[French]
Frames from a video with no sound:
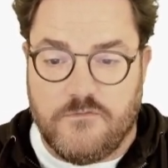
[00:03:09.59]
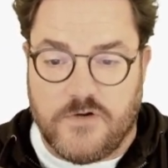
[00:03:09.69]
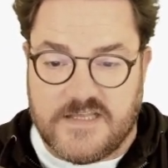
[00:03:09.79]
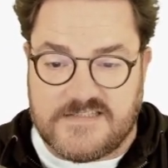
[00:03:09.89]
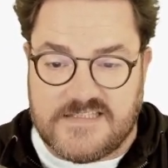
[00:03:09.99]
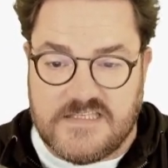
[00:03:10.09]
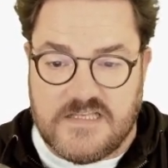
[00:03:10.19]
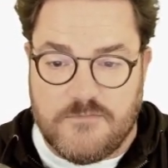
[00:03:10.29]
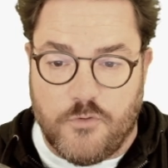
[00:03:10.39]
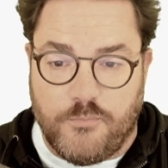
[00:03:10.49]
vous voyez ici,
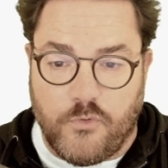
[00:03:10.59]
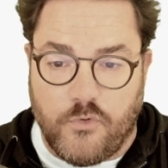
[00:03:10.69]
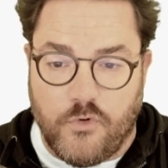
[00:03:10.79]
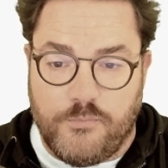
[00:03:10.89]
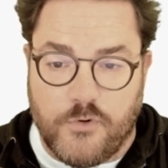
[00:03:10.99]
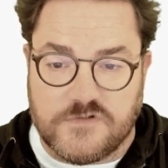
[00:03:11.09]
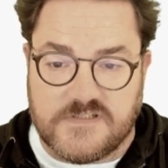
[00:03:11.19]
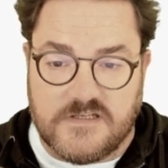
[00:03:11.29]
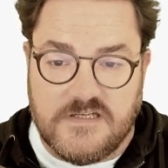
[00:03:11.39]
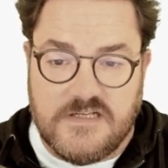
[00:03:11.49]
il me
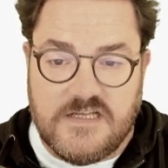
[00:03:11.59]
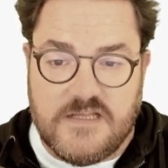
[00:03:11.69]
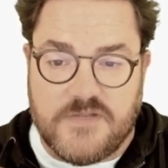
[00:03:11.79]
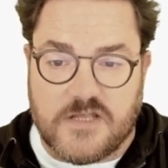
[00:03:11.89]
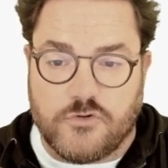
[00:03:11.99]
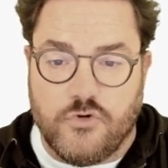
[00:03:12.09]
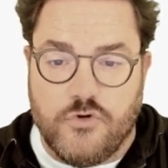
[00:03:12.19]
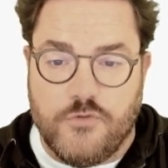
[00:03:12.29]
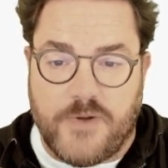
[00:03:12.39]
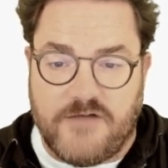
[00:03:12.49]
propose eh bien, de
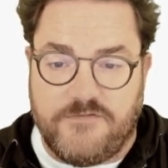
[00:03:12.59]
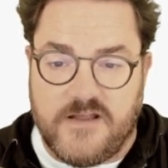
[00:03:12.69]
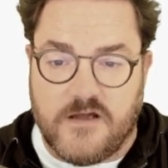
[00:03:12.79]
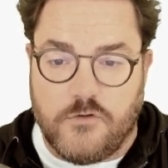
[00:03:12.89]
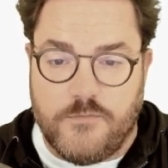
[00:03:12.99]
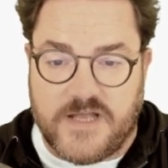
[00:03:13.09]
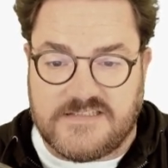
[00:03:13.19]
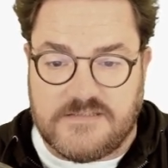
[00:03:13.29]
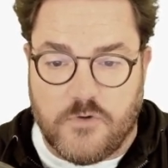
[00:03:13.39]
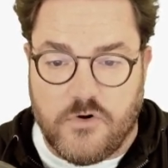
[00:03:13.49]
ne pas faire le
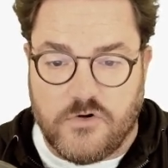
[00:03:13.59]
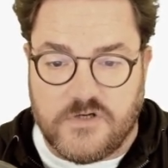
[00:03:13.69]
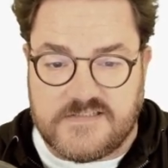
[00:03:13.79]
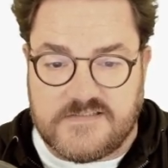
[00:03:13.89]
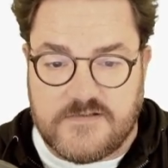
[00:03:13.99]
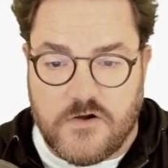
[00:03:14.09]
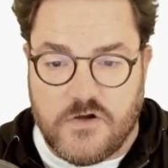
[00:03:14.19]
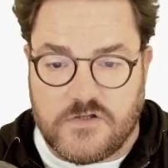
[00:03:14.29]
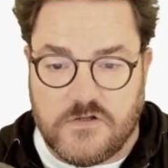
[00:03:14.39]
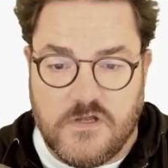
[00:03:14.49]
bâtiment, les
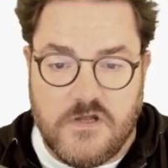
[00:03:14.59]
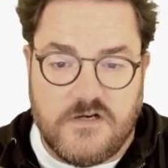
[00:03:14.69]
stocks,